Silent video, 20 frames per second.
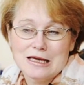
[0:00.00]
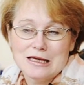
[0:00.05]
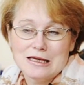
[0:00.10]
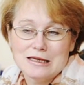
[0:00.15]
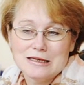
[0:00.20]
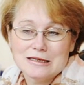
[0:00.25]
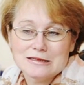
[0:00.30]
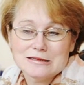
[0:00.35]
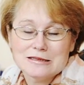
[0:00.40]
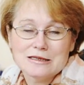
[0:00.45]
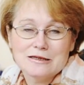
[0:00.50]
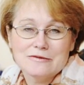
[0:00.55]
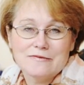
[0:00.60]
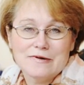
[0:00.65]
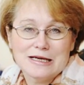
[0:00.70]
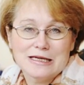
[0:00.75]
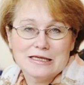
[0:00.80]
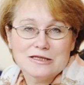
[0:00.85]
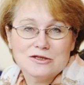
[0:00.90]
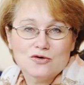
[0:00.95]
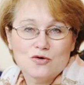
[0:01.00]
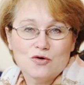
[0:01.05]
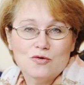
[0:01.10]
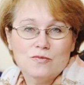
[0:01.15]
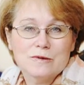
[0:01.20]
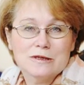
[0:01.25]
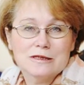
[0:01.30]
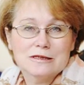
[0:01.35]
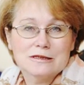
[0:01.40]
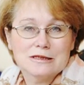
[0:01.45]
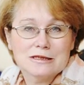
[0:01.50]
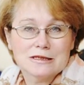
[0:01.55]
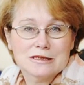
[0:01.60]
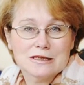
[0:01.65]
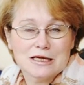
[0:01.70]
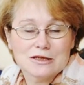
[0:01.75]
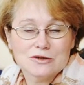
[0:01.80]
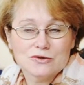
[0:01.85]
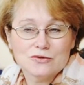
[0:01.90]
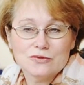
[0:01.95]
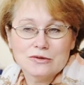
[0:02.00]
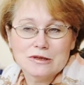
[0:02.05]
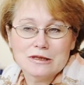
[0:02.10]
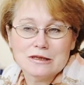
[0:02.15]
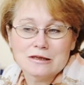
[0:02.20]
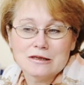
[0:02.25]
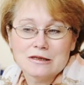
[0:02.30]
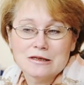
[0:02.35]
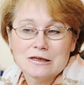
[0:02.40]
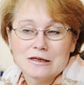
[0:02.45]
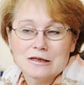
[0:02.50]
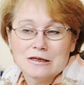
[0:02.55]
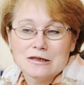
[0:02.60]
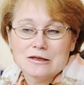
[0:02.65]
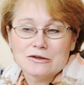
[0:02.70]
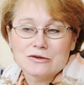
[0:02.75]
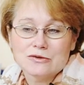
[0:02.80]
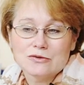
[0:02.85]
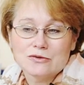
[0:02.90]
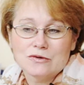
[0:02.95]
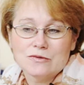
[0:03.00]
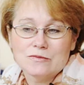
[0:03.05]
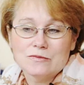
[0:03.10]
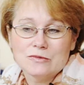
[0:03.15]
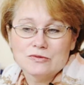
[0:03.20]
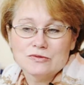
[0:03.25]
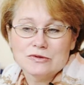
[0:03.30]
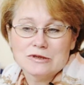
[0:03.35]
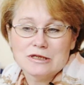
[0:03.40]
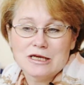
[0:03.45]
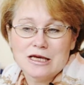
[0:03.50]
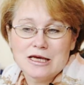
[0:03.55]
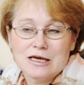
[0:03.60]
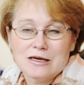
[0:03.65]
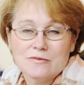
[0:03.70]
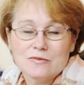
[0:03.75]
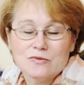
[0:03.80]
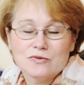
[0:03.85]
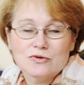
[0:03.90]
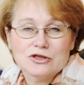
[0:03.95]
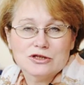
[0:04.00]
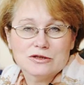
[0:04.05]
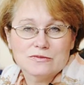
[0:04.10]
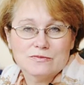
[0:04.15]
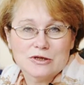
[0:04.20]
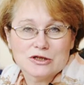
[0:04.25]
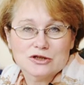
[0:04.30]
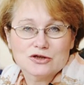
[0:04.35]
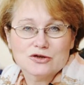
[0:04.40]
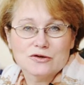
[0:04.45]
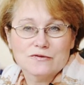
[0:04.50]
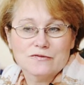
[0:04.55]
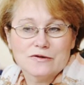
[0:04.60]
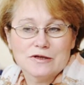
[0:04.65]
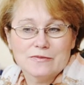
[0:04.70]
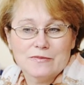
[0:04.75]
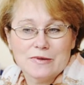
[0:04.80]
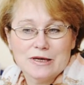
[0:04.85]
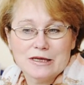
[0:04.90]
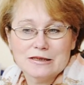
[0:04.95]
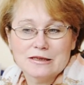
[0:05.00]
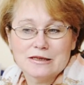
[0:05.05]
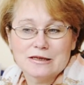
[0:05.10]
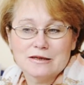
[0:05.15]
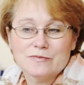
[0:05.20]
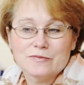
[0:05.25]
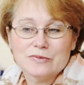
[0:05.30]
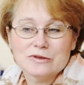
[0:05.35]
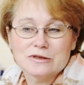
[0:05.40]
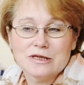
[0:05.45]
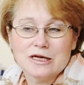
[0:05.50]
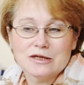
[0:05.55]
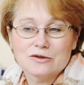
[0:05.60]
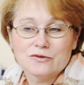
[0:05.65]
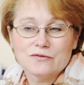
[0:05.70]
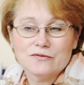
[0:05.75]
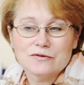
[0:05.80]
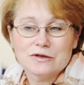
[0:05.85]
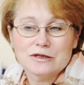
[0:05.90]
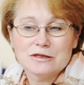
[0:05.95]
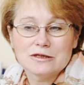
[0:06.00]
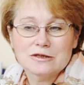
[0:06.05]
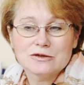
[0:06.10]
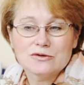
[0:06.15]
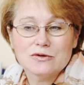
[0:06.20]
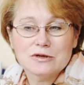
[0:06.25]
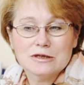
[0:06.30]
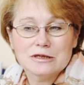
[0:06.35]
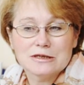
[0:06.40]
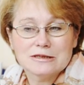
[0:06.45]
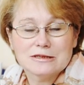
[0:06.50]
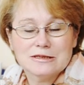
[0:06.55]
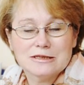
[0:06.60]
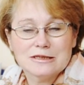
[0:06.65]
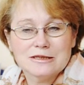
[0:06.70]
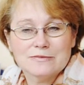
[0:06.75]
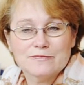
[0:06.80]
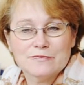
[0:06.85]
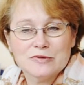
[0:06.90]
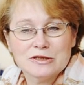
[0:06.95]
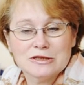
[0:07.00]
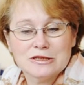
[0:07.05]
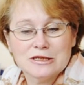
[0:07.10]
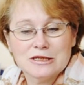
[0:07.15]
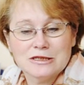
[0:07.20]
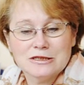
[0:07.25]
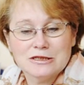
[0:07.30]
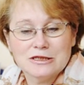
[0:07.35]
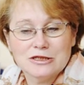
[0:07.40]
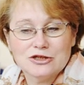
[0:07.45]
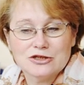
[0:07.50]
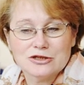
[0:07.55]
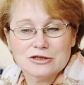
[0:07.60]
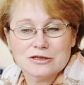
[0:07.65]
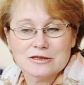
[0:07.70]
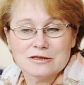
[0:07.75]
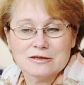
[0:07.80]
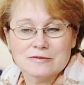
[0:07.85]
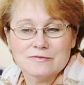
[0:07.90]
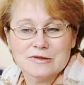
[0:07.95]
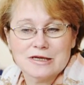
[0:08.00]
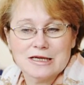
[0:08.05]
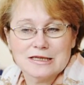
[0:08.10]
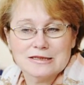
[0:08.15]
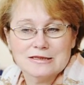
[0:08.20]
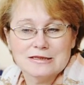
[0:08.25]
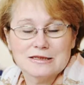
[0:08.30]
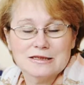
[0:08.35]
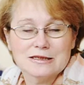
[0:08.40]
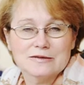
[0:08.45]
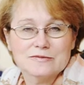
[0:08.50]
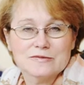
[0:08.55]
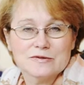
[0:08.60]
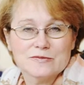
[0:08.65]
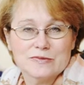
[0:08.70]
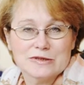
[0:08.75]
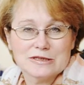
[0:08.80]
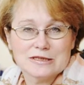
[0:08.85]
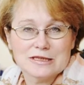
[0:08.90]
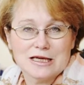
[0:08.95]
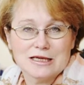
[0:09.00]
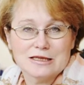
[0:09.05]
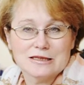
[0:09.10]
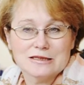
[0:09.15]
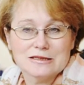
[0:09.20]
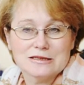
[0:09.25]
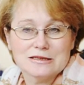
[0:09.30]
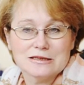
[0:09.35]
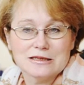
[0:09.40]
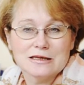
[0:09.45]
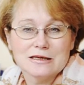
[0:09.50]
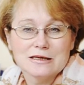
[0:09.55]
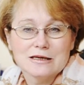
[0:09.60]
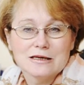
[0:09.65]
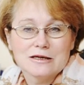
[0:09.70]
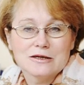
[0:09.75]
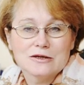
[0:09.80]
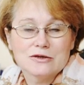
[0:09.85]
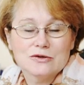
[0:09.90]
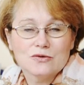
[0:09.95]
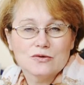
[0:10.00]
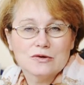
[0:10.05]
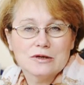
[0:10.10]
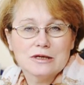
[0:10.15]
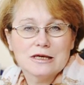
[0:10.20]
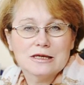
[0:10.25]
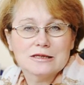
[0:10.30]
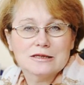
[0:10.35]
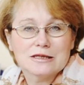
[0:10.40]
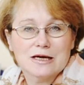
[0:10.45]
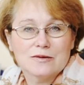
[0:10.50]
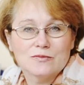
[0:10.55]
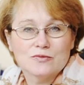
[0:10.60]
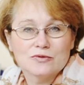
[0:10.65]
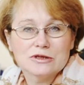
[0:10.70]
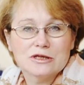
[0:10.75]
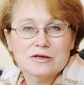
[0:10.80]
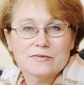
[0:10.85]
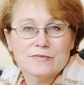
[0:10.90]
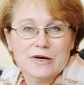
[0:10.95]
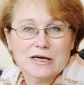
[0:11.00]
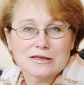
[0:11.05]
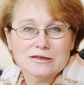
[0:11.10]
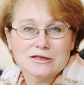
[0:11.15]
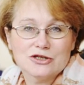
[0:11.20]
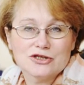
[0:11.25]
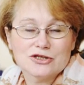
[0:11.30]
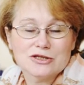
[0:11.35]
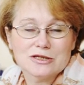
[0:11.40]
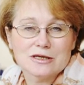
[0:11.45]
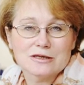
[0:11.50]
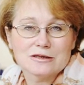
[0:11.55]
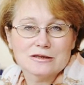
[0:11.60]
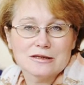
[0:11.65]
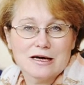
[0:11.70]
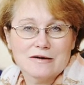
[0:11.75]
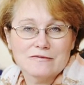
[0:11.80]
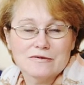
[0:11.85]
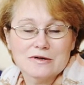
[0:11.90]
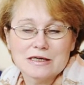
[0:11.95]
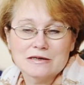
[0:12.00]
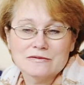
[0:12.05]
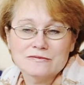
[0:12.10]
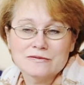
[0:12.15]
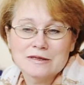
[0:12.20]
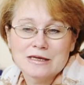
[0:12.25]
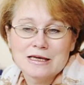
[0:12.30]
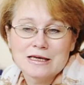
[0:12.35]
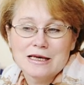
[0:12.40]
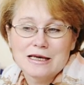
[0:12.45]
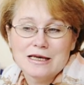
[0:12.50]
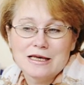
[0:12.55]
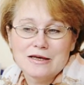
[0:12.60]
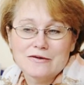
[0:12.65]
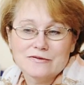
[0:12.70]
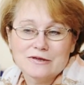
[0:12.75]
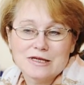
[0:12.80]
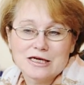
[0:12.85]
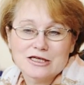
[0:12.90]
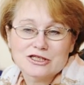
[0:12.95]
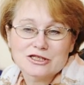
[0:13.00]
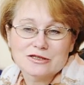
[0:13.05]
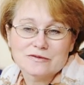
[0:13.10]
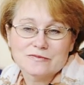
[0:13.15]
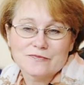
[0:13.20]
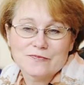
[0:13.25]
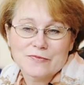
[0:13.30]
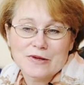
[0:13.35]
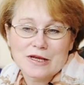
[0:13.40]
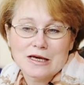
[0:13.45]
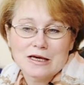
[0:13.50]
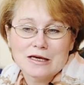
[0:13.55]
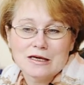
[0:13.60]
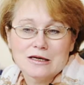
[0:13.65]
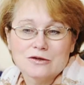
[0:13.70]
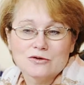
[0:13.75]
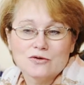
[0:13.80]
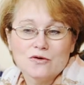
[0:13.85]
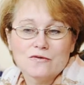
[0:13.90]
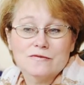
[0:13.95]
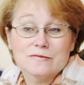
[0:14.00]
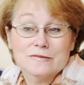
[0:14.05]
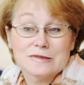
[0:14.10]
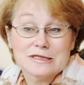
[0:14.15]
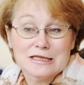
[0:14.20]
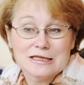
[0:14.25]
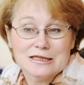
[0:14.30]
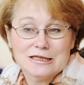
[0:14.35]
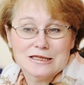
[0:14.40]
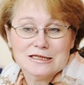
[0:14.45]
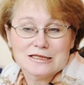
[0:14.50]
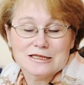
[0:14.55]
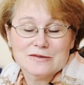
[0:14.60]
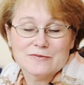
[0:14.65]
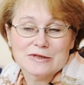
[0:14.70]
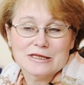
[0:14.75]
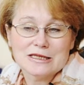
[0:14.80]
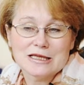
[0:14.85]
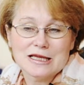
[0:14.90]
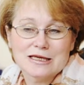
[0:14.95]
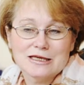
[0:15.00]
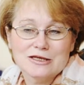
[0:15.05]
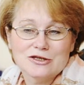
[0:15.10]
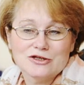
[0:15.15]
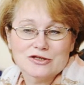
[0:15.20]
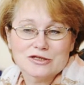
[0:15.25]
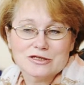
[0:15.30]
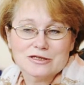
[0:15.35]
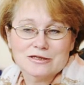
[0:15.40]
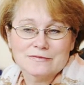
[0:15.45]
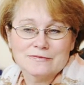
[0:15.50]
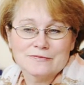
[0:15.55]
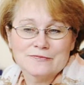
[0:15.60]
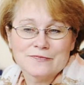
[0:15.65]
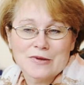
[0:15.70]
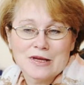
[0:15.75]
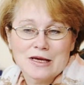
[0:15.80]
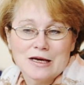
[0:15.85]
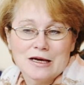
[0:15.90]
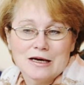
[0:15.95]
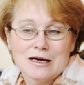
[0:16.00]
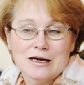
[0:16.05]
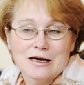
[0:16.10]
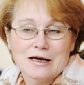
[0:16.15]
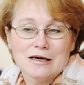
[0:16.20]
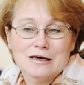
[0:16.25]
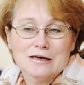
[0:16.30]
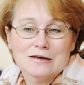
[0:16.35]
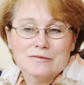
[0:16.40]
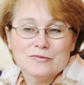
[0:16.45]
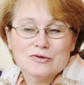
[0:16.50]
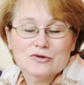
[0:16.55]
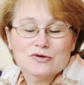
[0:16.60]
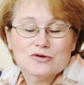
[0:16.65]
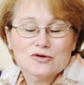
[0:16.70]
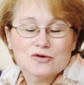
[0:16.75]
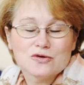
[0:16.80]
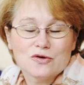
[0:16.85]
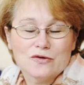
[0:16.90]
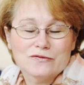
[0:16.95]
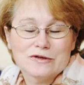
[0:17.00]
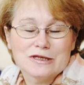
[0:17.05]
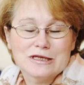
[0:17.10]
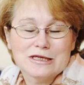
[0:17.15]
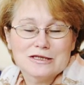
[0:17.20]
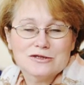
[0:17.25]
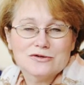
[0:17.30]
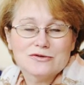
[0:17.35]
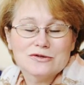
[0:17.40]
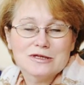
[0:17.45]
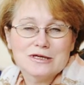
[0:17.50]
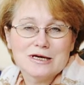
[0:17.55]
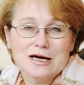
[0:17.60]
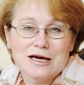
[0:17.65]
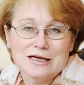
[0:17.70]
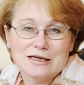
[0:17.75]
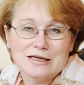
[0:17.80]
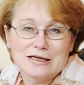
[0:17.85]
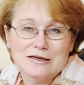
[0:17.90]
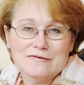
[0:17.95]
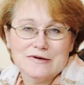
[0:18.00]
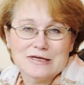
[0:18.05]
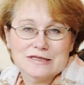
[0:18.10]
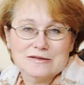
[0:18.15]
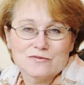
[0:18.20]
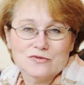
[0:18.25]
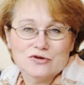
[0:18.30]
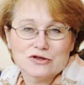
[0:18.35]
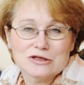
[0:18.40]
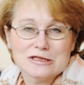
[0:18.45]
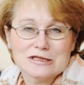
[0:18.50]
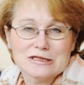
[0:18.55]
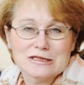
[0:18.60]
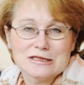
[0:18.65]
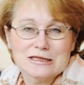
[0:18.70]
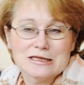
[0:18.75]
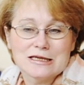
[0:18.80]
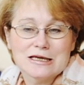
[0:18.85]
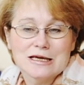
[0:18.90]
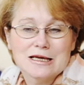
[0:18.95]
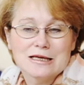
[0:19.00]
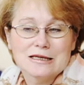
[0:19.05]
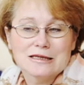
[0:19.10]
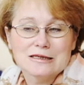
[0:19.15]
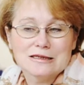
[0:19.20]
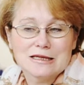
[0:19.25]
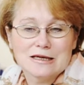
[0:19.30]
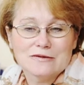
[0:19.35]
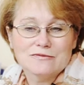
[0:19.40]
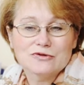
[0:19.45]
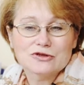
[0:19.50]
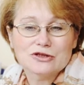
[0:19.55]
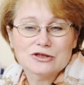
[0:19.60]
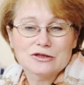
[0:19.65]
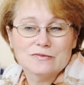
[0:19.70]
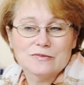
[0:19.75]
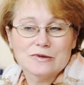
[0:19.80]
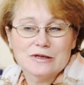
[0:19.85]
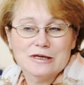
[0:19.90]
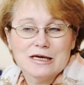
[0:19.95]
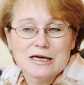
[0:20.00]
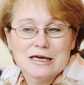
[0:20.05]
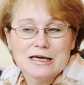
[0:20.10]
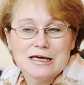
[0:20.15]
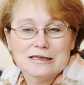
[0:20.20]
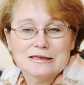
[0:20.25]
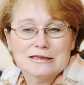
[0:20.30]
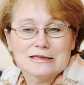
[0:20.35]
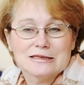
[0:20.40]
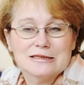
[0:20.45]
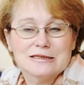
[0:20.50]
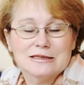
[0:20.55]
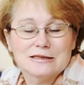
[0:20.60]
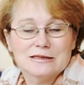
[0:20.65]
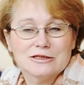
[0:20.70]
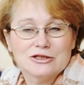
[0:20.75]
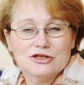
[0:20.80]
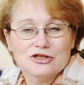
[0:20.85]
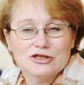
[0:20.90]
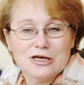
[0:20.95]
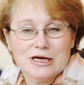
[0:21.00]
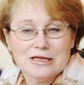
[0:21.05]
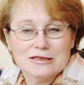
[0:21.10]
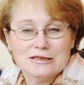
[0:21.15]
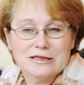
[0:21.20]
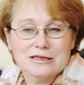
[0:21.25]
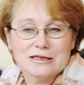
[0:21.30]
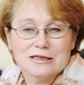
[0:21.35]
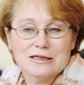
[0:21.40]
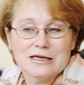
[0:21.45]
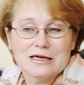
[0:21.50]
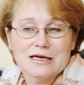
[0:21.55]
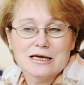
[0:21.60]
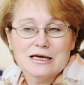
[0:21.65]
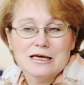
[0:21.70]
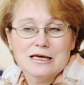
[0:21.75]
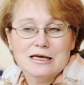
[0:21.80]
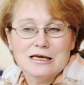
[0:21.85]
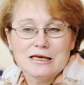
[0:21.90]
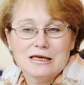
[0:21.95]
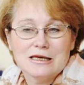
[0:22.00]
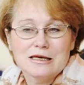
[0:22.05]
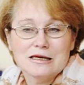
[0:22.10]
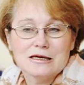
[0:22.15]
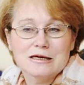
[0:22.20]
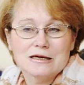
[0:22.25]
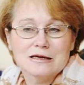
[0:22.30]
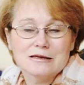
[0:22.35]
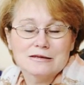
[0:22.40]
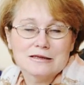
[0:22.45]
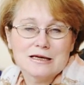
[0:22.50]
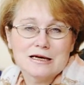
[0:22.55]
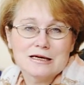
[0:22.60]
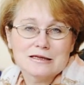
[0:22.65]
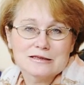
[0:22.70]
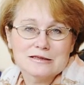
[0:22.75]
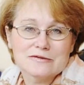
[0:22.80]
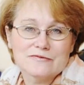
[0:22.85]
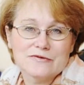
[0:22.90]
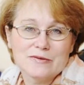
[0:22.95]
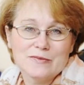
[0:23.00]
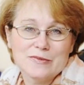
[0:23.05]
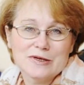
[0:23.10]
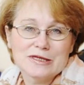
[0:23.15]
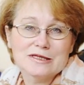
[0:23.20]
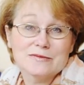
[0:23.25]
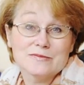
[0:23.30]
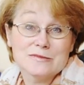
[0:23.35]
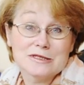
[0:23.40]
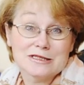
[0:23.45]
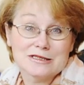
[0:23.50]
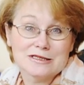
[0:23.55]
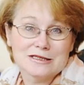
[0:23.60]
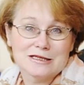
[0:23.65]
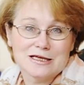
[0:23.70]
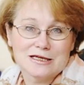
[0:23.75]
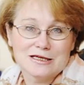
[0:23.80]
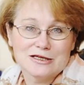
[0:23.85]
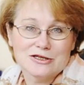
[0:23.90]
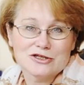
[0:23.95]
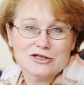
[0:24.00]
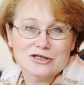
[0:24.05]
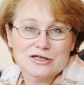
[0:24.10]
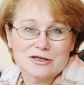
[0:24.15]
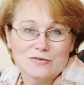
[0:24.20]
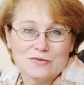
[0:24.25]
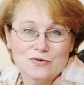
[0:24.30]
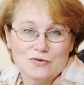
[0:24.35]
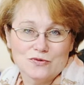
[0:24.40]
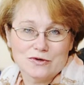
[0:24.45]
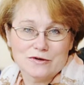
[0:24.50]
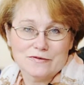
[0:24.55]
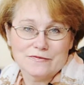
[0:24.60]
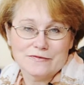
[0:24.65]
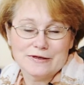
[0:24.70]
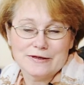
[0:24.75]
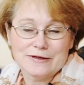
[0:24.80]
Если говорить об интернатуре, то мы уделяем очень большое внимание подготовке не только по теоретическим разделам специальности, но и отработке практических навыков. И в нашем новом центре стоматологическом а, безусловно, есть уникальные возможности для того, чтобы это сделать тщательно и э, на современном технологическом уровне.